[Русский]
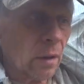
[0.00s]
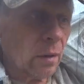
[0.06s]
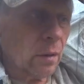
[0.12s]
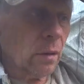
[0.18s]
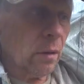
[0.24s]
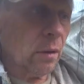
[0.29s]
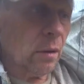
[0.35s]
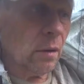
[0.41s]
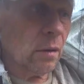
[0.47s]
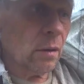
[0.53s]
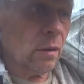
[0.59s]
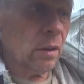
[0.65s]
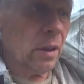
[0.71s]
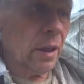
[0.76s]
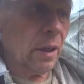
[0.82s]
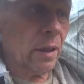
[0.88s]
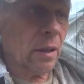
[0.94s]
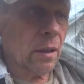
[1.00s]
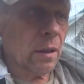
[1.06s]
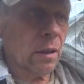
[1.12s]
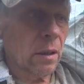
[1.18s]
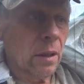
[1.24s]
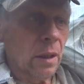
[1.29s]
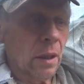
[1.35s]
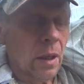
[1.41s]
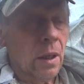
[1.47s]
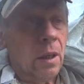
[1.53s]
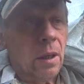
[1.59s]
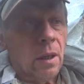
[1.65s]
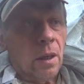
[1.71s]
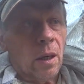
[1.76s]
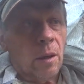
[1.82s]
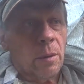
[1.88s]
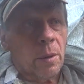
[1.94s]
И я
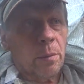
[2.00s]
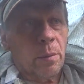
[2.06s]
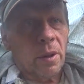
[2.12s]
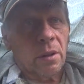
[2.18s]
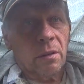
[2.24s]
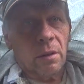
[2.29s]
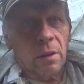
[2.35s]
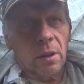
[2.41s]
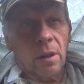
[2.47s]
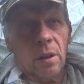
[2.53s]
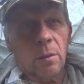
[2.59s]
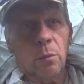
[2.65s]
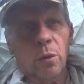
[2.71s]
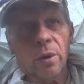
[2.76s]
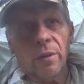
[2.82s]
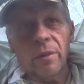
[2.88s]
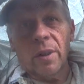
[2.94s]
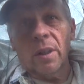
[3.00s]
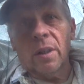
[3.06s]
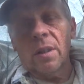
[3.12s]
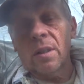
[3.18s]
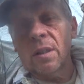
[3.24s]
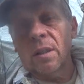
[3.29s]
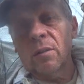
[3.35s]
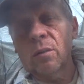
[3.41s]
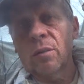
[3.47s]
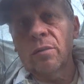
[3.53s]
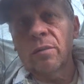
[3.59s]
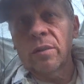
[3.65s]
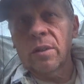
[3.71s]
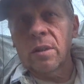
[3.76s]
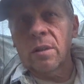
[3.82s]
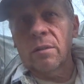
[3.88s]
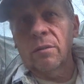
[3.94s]
обрабатывал этой муравьиной кислотой,
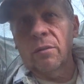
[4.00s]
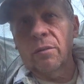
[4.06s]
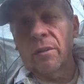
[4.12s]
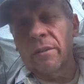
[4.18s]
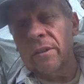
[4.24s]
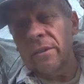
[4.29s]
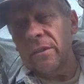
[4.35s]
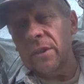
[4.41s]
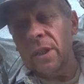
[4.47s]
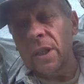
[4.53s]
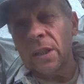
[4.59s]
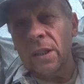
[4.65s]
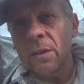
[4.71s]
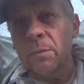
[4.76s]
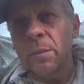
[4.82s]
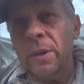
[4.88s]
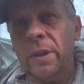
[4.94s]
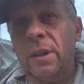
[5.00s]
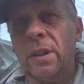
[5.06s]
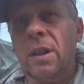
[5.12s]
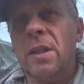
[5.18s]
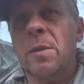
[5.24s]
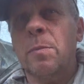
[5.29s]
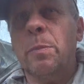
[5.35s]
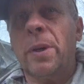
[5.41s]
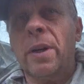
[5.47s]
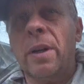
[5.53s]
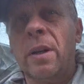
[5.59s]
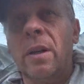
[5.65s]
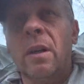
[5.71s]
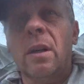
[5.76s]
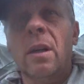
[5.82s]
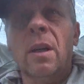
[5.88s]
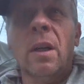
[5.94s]
слово вина там, это
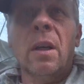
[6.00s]
спрей.